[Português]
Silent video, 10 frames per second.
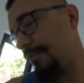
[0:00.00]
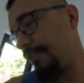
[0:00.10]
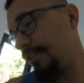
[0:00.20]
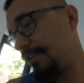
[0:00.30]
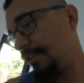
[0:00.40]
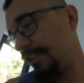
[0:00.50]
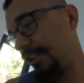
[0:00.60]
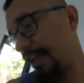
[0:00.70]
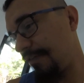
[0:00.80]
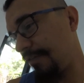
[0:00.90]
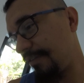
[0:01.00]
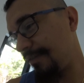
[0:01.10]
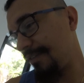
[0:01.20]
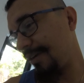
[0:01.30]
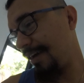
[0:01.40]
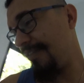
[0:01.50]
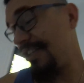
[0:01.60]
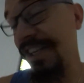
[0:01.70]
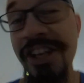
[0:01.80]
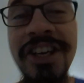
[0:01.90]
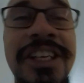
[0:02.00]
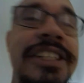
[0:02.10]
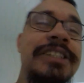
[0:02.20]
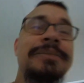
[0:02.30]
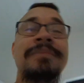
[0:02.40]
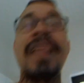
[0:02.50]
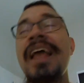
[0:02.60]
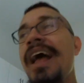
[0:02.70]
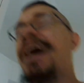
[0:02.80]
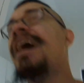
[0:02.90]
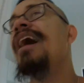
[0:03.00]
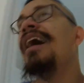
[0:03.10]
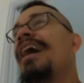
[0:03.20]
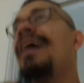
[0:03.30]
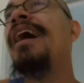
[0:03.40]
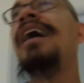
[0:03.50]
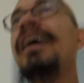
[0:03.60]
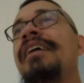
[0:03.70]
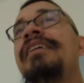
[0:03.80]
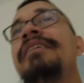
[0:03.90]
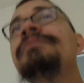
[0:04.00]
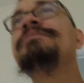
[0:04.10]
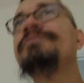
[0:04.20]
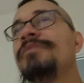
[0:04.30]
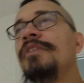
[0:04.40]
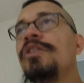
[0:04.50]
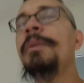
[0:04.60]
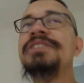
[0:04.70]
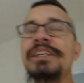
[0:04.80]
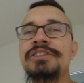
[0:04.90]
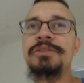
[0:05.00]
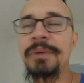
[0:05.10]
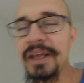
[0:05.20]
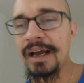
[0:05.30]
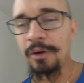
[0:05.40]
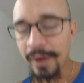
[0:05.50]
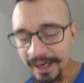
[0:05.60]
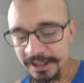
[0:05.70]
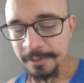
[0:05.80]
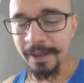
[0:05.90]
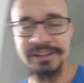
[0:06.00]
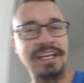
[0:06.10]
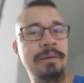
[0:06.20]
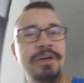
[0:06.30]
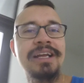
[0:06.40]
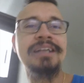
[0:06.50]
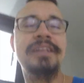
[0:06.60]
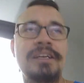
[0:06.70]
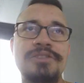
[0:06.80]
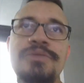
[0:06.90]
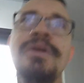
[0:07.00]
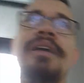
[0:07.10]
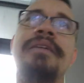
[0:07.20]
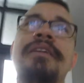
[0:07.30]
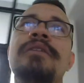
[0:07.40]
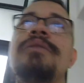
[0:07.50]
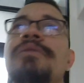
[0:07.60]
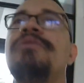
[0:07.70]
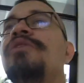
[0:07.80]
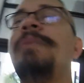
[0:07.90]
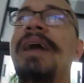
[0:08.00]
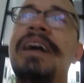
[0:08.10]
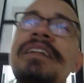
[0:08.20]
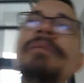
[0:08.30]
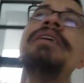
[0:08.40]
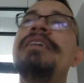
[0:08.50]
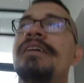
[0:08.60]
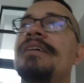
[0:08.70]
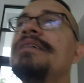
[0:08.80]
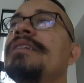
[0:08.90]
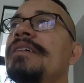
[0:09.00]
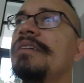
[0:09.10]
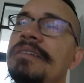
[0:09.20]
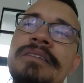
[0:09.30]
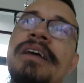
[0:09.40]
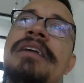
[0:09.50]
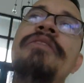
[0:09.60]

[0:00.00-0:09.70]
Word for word: 22, enfim. Vai, 22. Aí comecei a, tipo, porque a cueca debaixo baixo tava molhada, né? A sunga, que eu fui pra academia, é,